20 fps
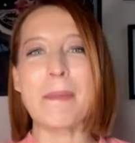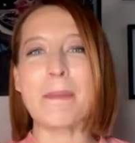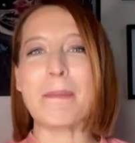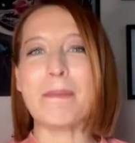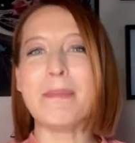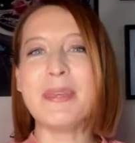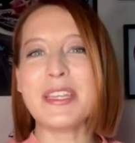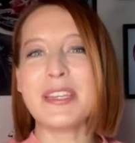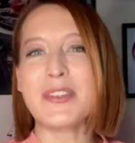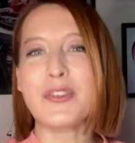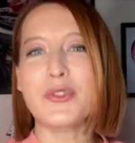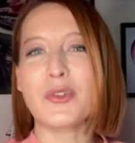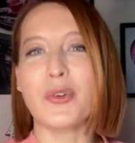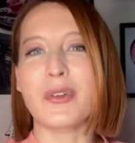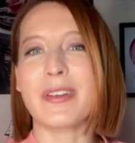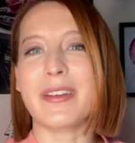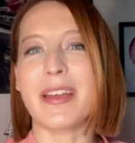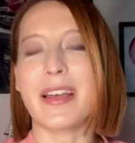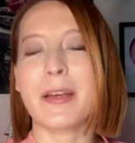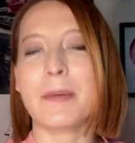Birinci
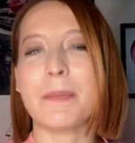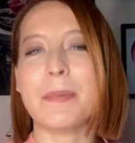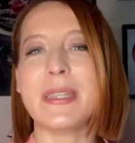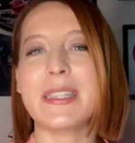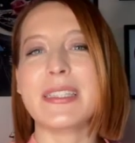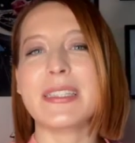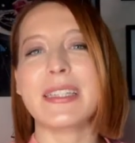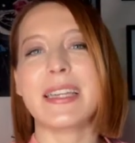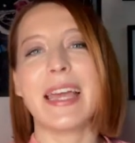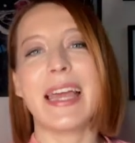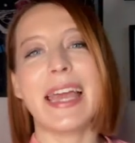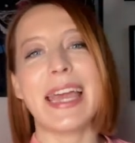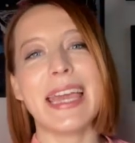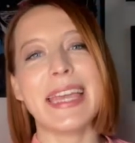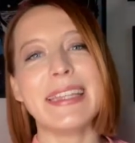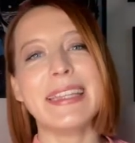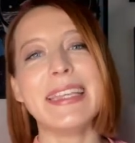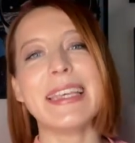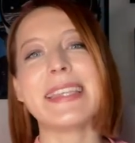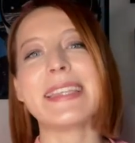olarak bir
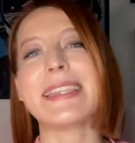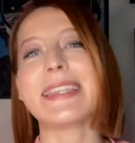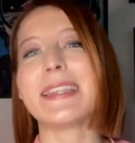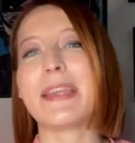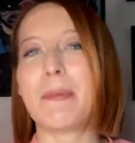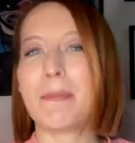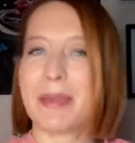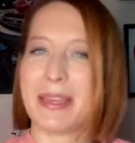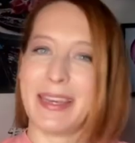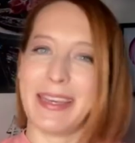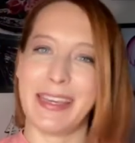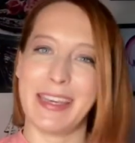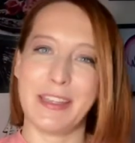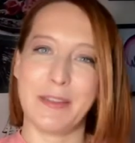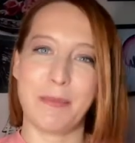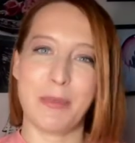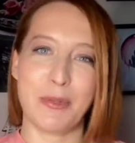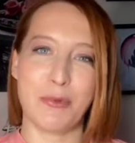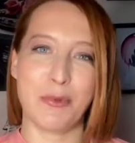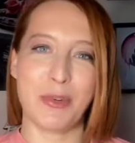hediyesine
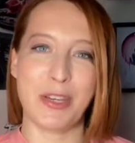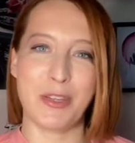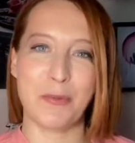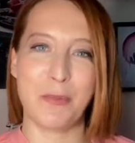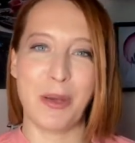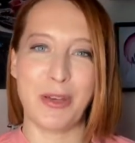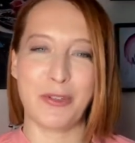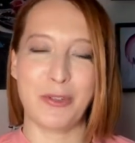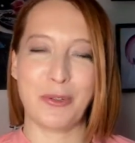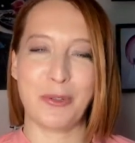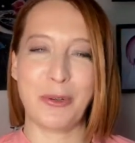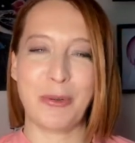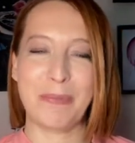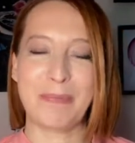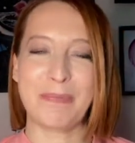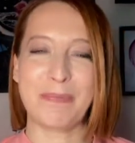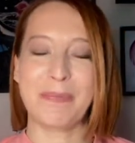bereket bir süreç başlıyor.